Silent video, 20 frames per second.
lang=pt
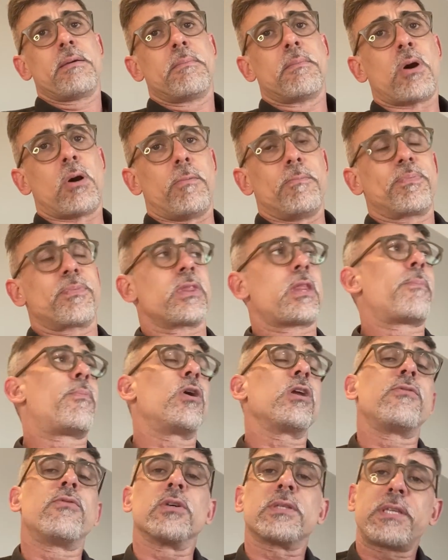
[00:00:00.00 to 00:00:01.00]
Bom,
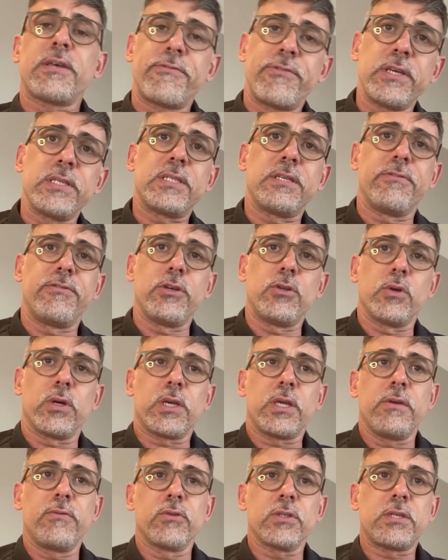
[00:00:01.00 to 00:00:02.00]
depois de você ver esse vídeo
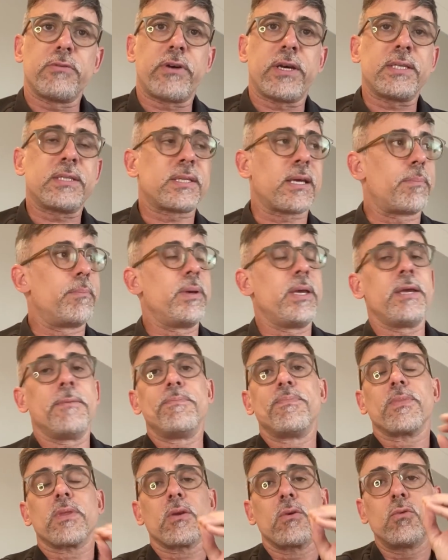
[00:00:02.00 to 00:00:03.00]
aqui, você vai
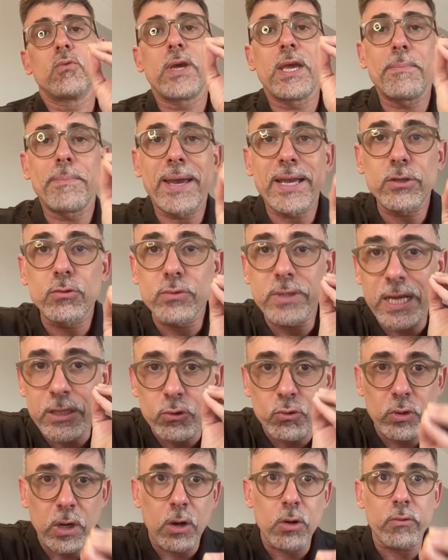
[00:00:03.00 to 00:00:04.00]
saber um remédio
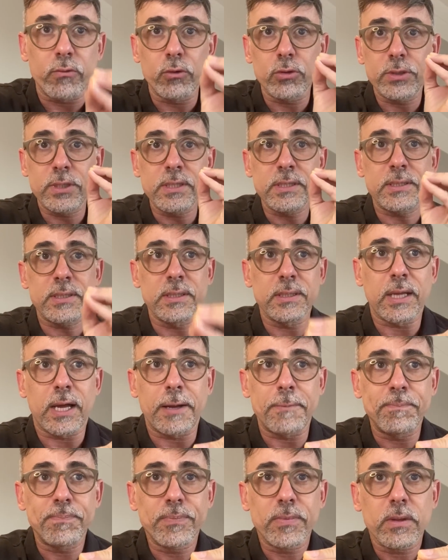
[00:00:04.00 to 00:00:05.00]
natural que eu vou te
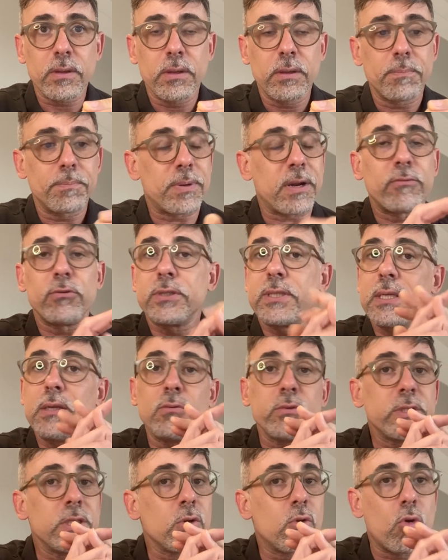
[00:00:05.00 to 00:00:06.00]
ensinar para você
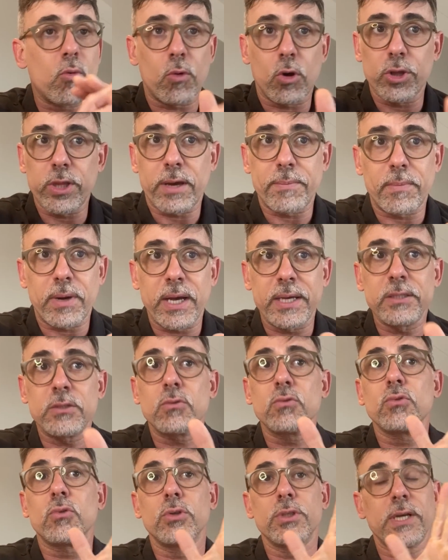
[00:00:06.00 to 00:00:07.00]
não se incomodar mais
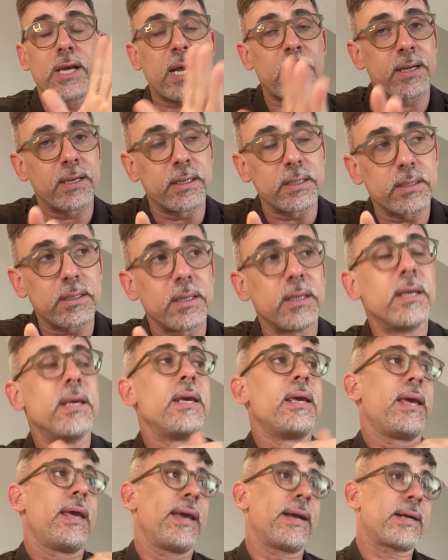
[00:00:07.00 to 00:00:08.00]
com dor de garganta.
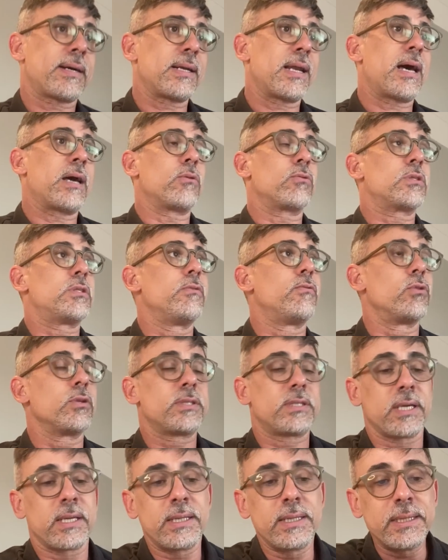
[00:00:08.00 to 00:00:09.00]
É claro que se
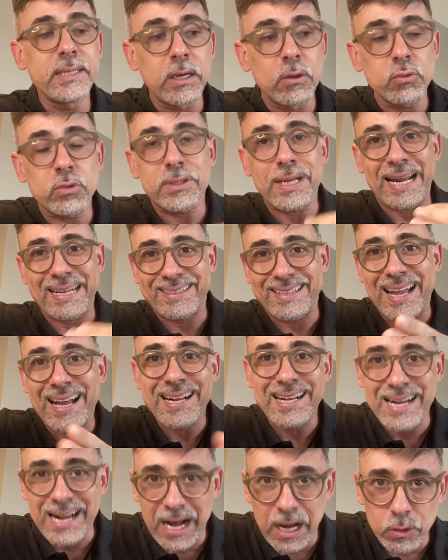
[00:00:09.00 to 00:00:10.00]
você não tratar a
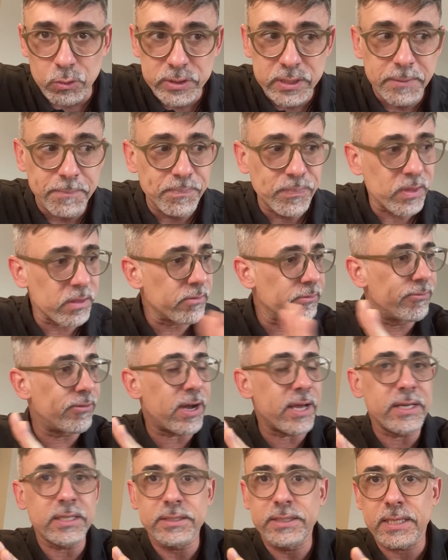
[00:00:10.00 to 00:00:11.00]
causa,
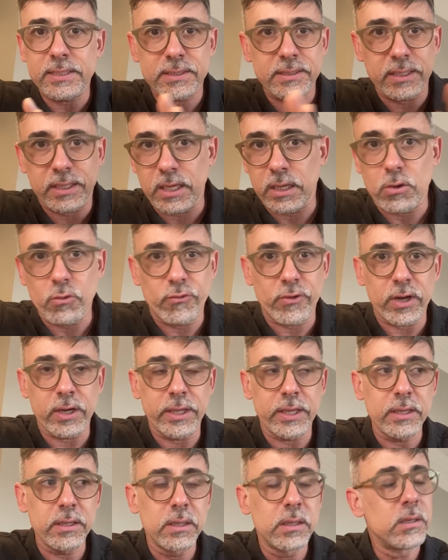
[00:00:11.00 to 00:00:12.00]
várias dessas aqui que eu
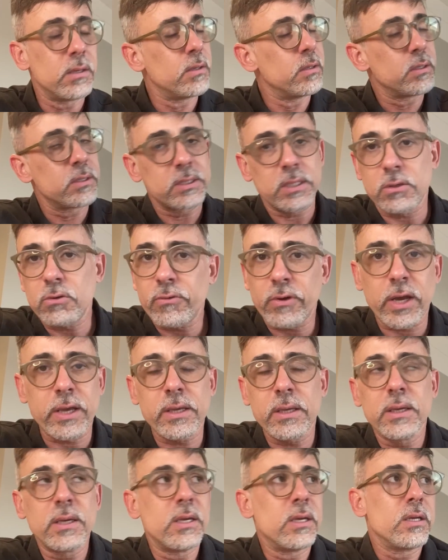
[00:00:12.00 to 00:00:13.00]
falei, você não
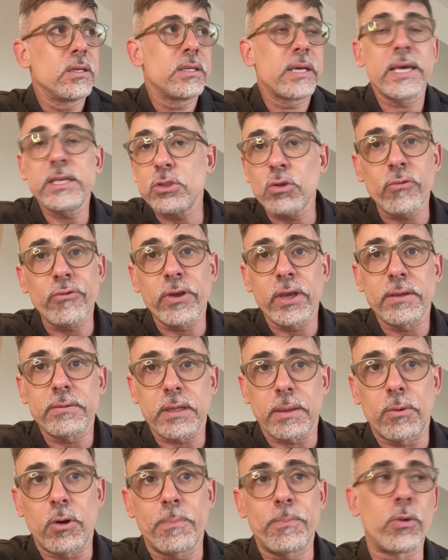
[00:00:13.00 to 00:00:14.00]
vai resolver,
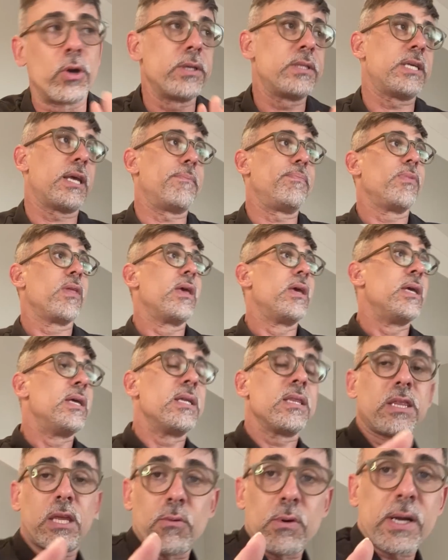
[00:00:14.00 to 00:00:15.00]
tá bom? Por exemplo,
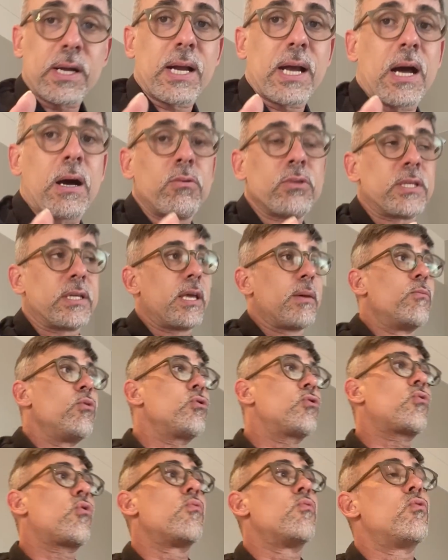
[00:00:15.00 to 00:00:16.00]
tem uma causa que é
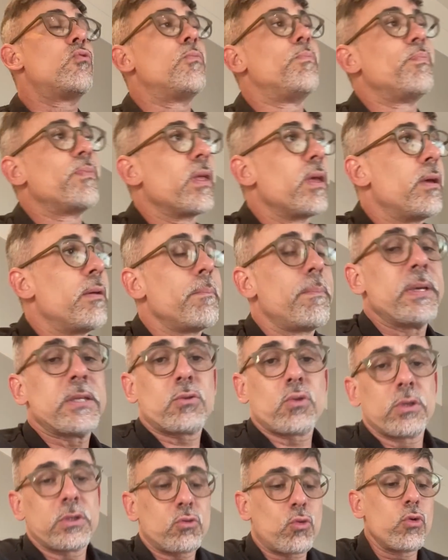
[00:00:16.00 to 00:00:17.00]
muito comum,
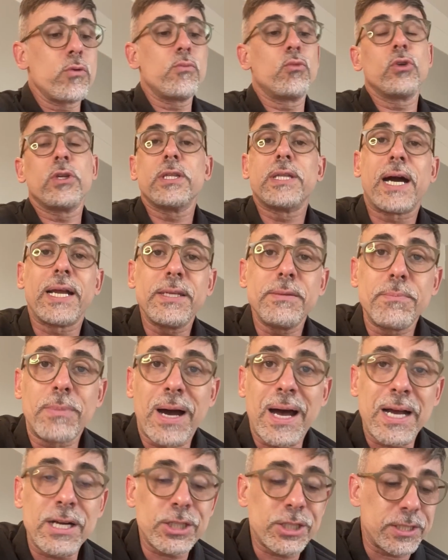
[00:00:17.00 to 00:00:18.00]
pessoas com imunidade
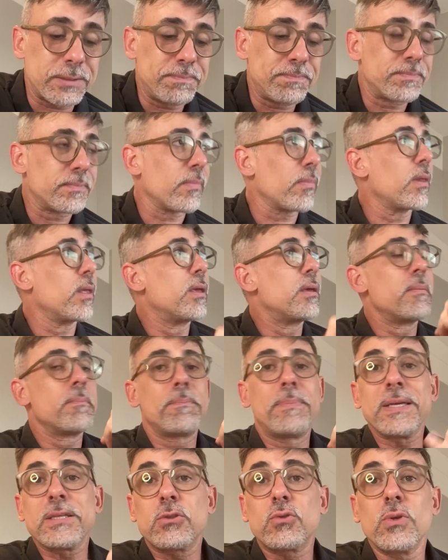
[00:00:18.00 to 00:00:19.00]
baixa,
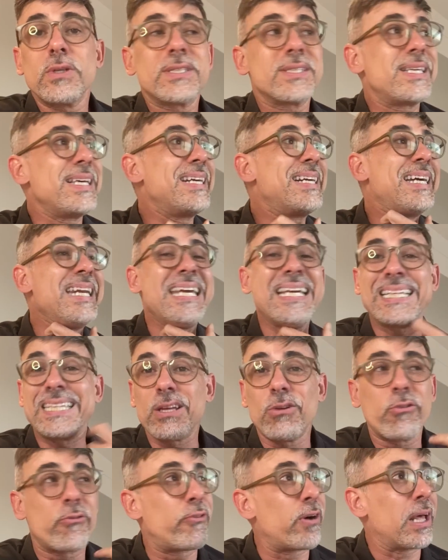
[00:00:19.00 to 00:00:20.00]
pessoas que
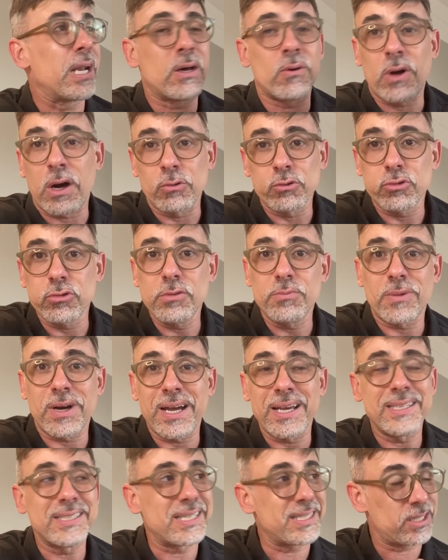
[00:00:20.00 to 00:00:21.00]
gritam e falam alto
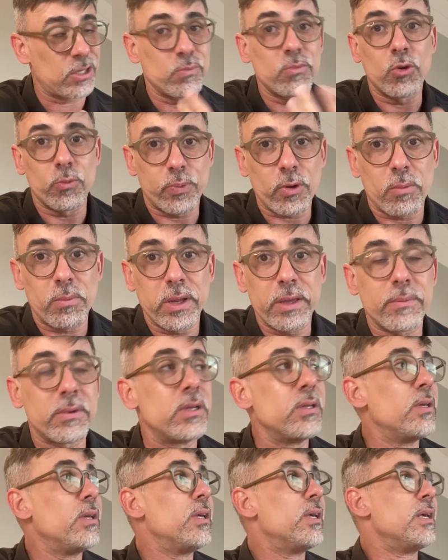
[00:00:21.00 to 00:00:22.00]
demais, esse é o meu
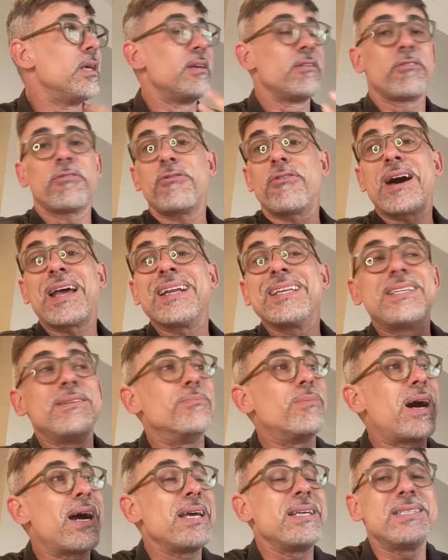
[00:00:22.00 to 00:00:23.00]
problema. Fala
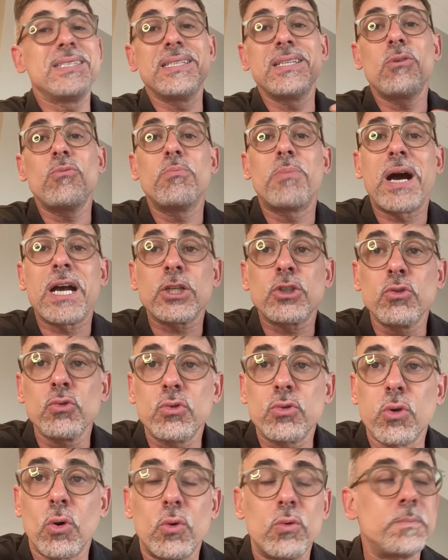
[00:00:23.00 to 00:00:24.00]
demais e não baixa o
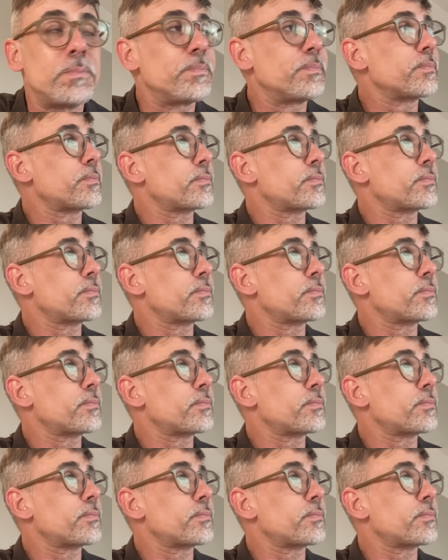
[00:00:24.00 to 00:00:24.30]
tom.